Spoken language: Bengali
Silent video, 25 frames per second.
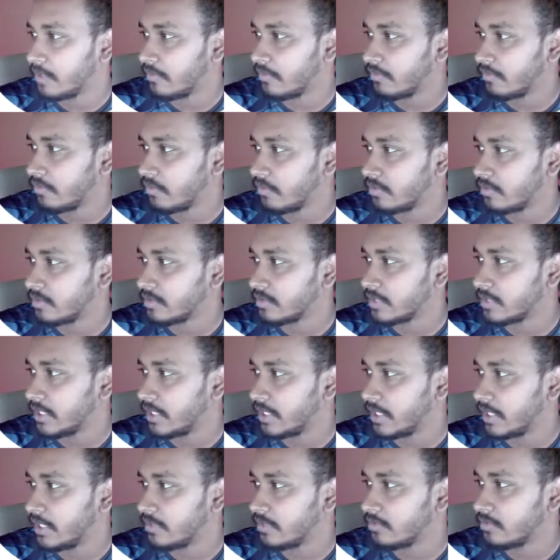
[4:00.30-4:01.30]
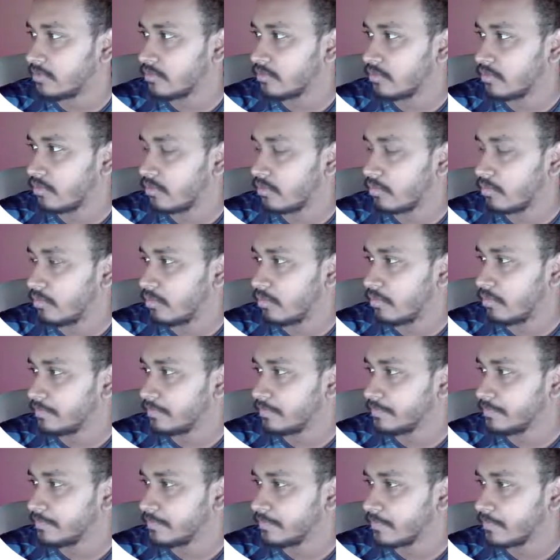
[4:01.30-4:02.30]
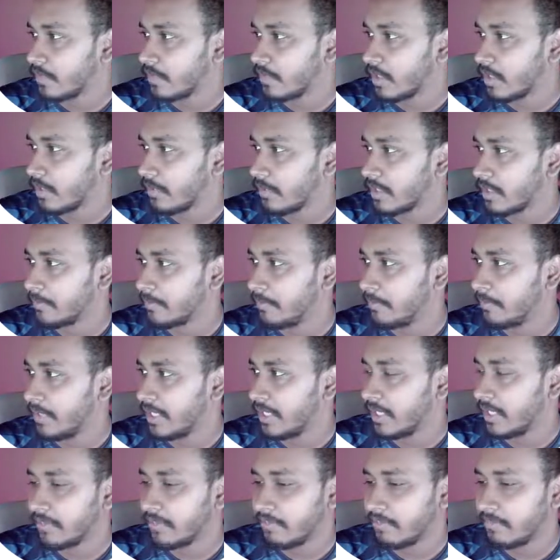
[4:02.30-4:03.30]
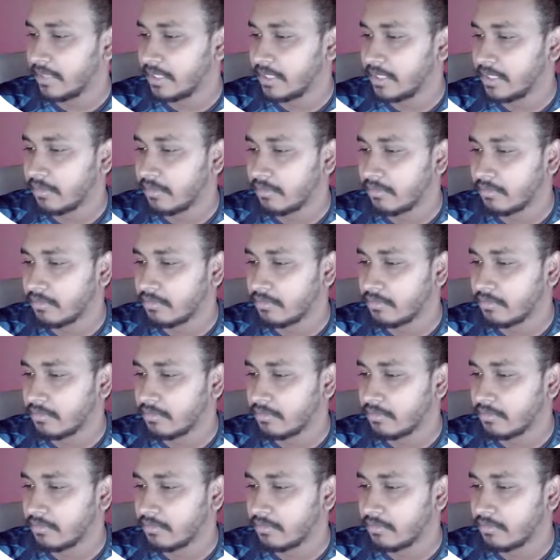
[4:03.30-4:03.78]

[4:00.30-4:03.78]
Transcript: ফ্রন্ট সাইডে ইউজ করব আমরা একটা বিরিয়ানি প্লেট ডাউনলোড